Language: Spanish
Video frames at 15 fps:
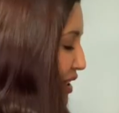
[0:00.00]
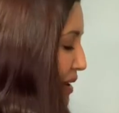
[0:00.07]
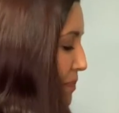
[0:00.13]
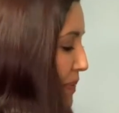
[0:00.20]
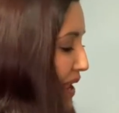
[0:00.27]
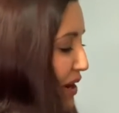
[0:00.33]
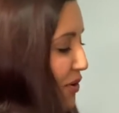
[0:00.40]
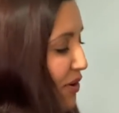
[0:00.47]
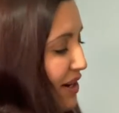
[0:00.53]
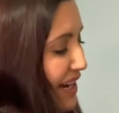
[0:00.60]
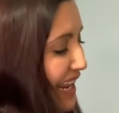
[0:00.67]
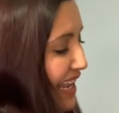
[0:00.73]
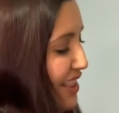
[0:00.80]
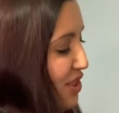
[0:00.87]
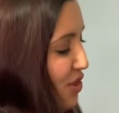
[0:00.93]
del pie
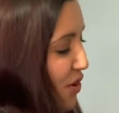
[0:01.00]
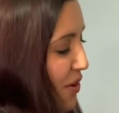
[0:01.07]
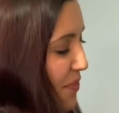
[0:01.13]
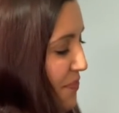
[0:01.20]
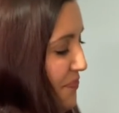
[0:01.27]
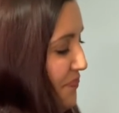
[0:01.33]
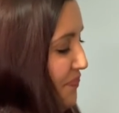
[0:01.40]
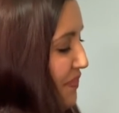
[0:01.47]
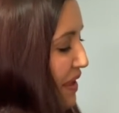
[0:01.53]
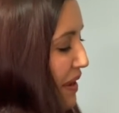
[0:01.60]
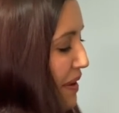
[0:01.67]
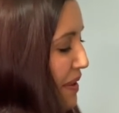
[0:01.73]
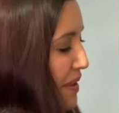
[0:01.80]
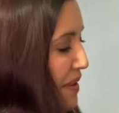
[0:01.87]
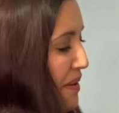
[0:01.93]
correcto.
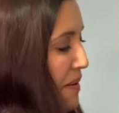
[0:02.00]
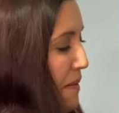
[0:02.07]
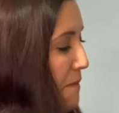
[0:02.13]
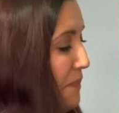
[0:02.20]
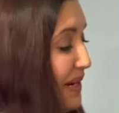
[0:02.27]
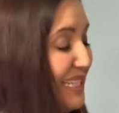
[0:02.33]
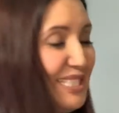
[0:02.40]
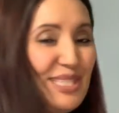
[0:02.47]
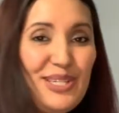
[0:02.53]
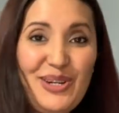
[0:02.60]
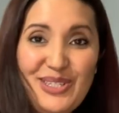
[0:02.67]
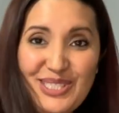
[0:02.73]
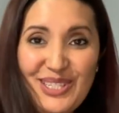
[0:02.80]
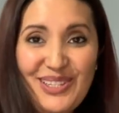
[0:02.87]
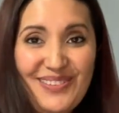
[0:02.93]

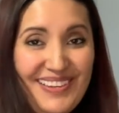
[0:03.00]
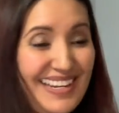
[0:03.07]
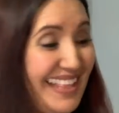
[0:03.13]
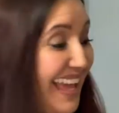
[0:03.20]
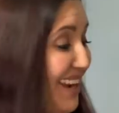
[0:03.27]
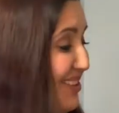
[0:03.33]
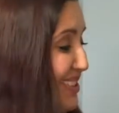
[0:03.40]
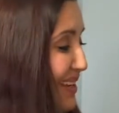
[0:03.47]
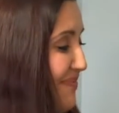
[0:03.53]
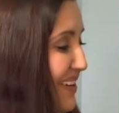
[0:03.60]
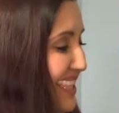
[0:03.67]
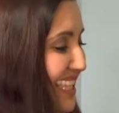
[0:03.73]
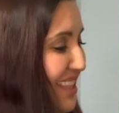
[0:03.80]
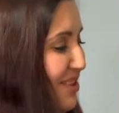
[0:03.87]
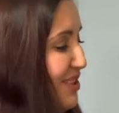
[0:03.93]
Preciosos, ¿verdad? Los
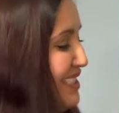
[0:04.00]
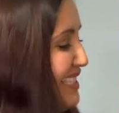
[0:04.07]
zapatitos